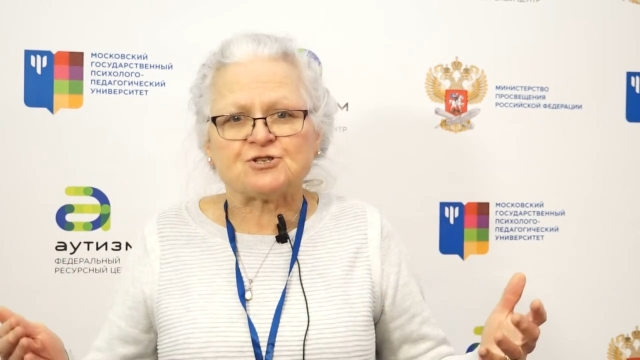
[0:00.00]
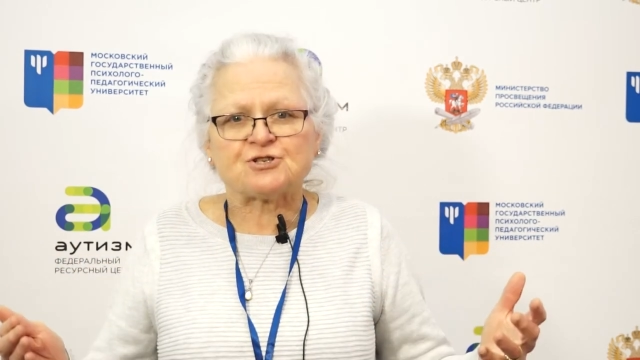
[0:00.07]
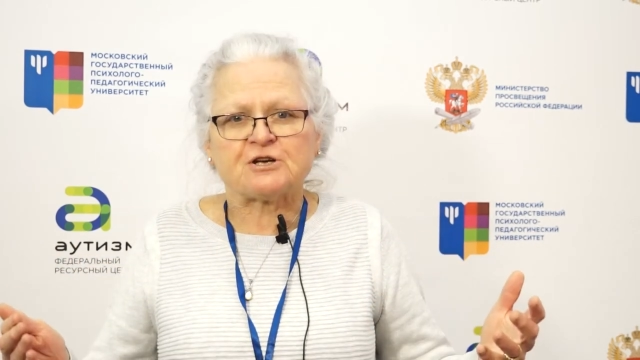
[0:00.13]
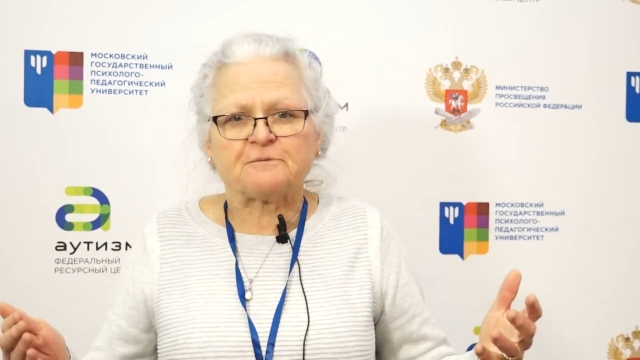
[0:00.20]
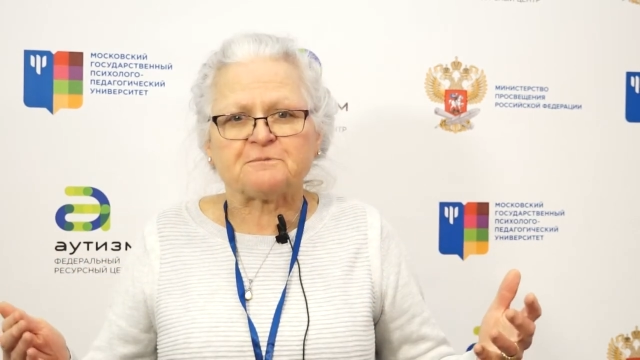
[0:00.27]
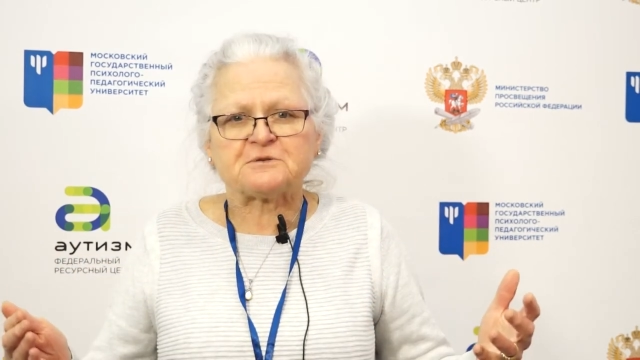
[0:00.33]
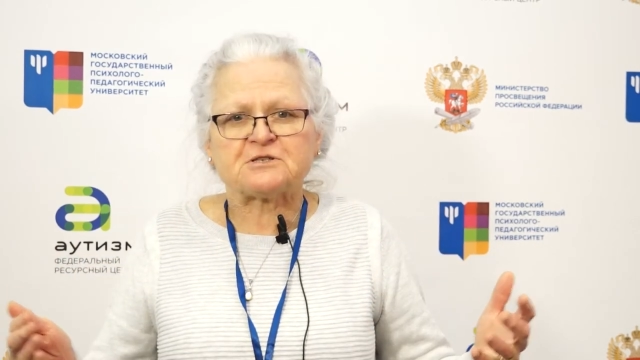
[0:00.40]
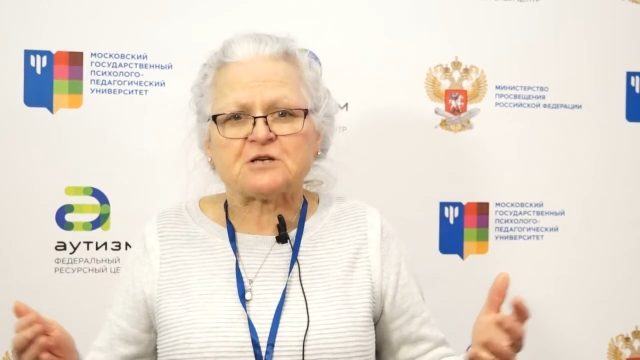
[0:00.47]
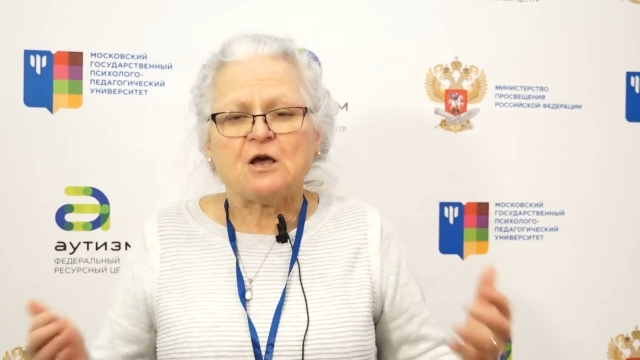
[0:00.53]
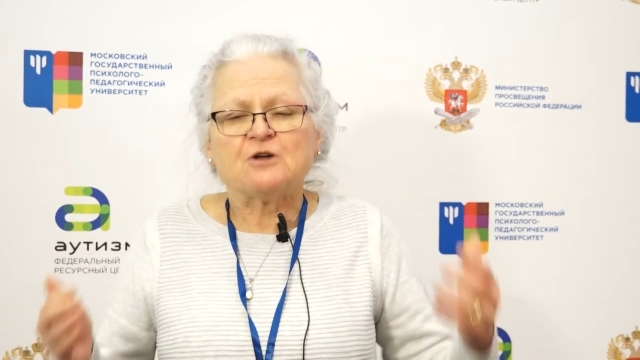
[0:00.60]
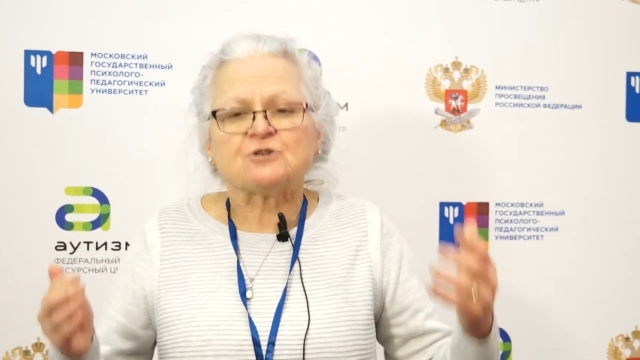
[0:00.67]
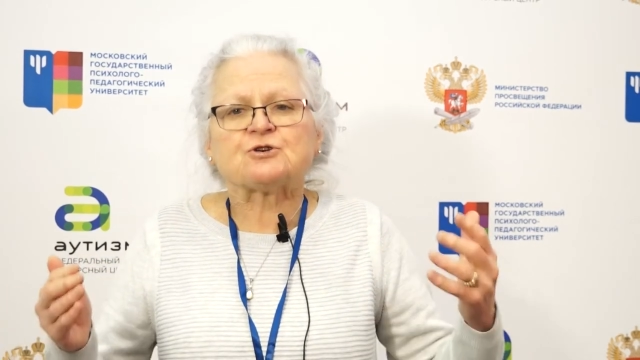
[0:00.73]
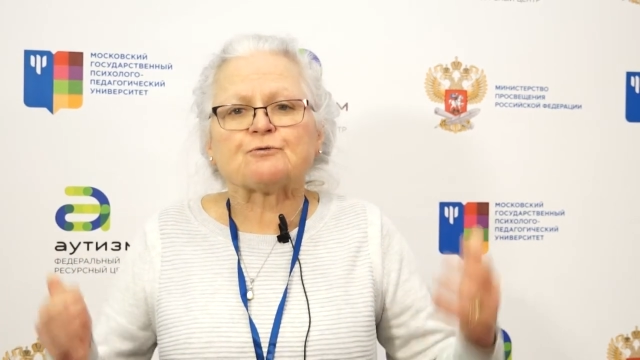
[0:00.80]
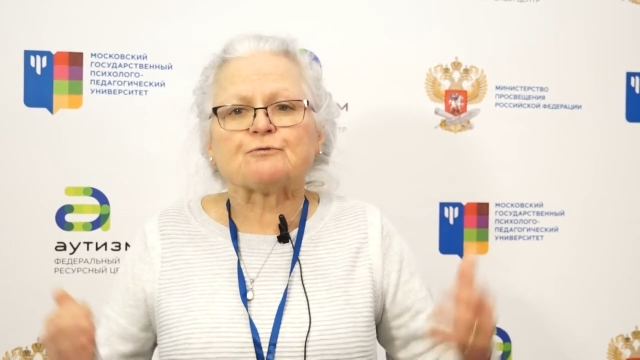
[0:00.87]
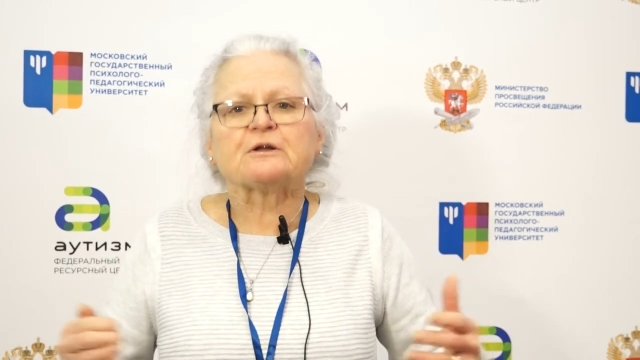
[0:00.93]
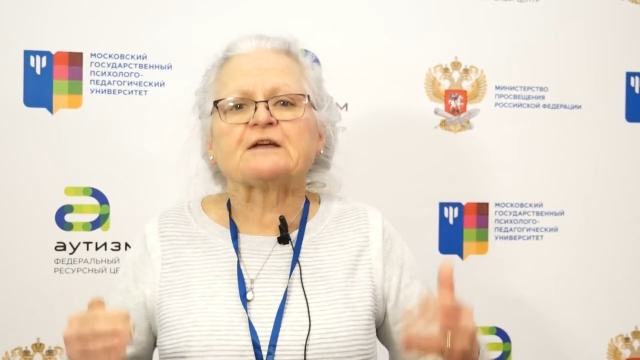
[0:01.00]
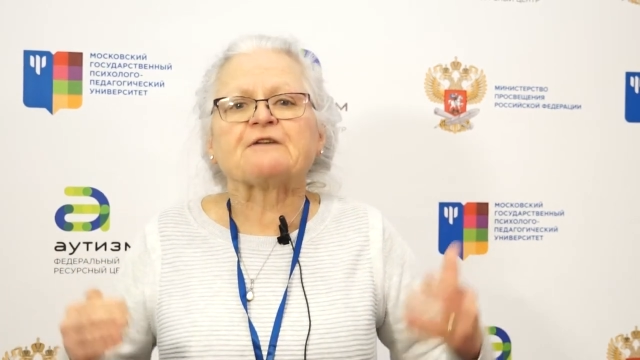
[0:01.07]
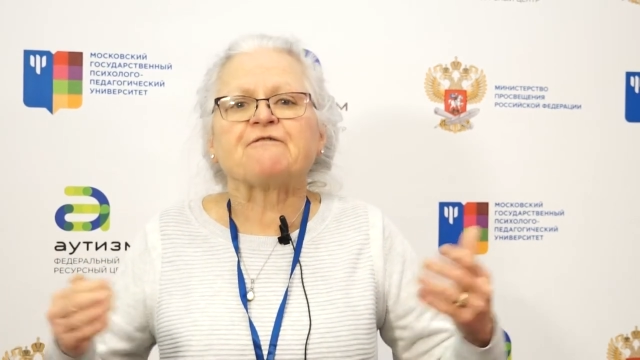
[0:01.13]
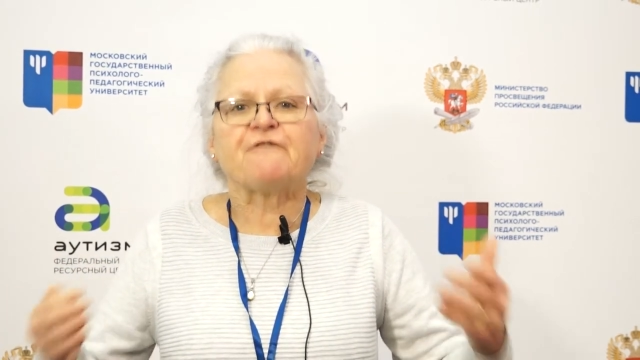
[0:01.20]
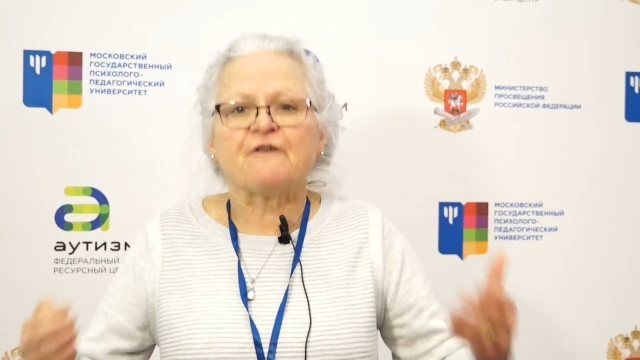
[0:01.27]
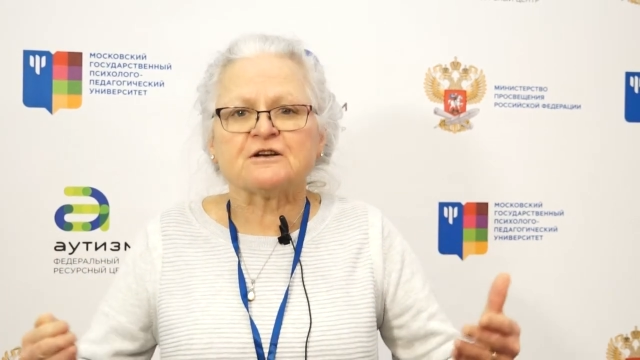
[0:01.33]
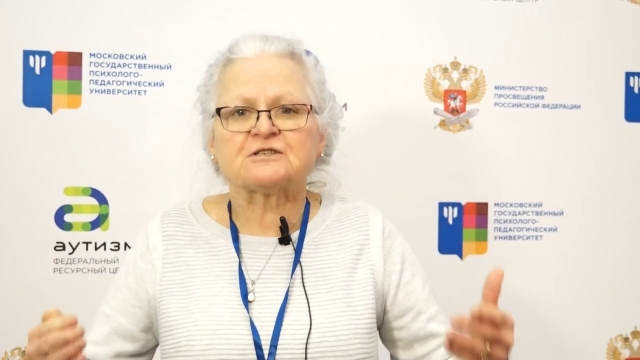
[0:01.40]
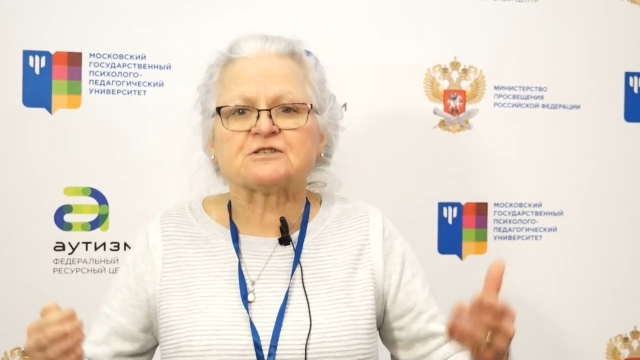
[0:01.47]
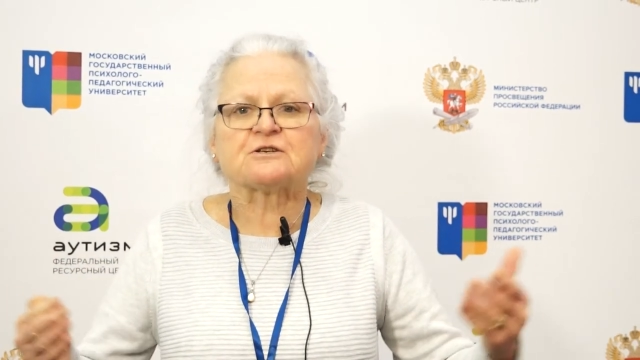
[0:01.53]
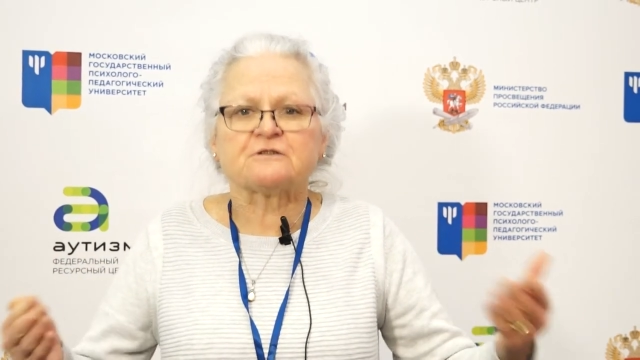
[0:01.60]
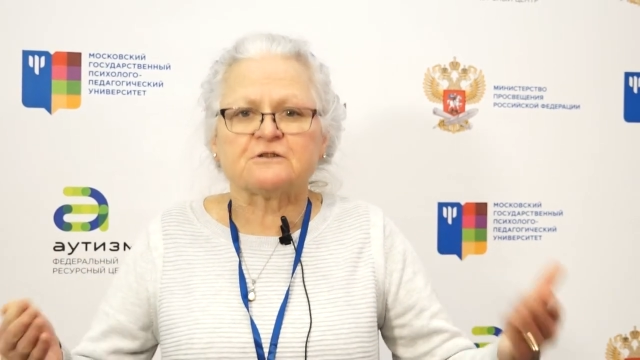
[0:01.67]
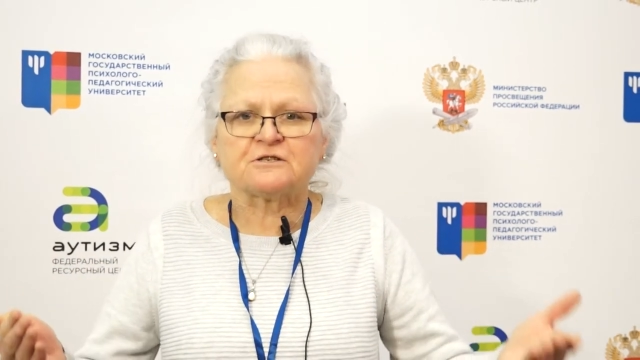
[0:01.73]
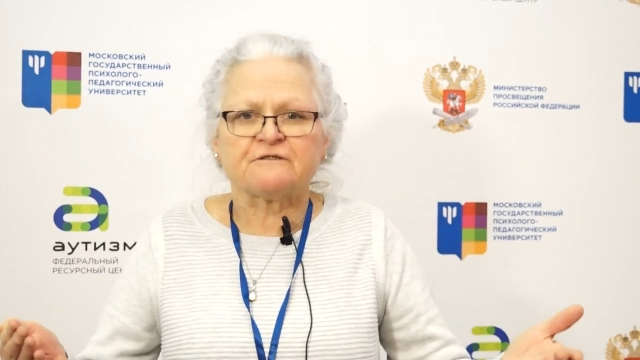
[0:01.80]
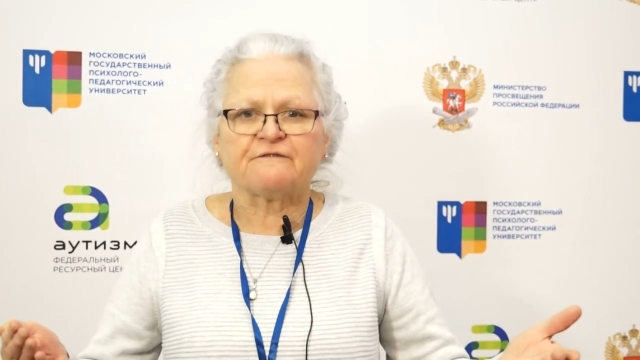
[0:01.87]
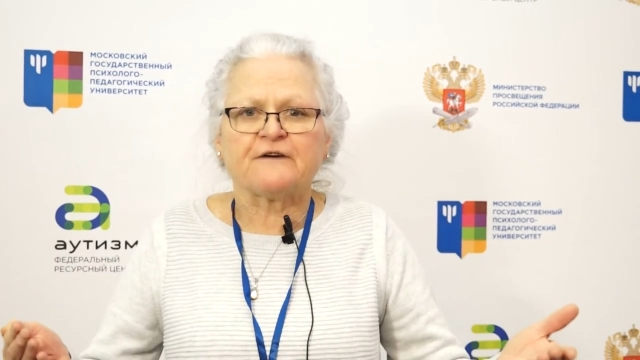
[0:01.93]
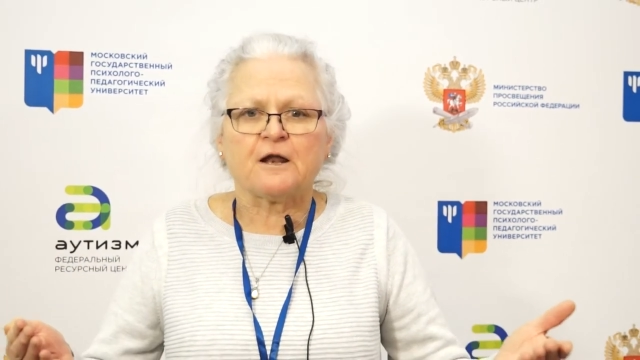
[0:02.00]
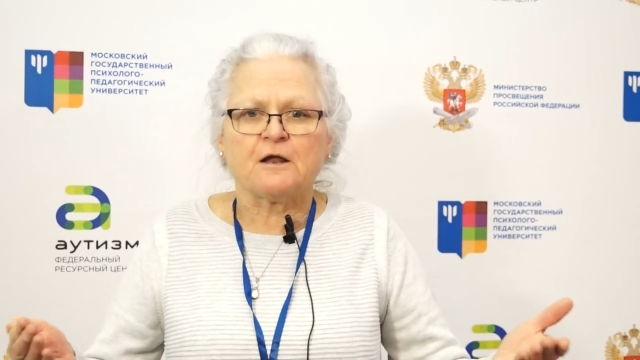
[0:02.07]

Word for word: использовать взаимодействие для улучшения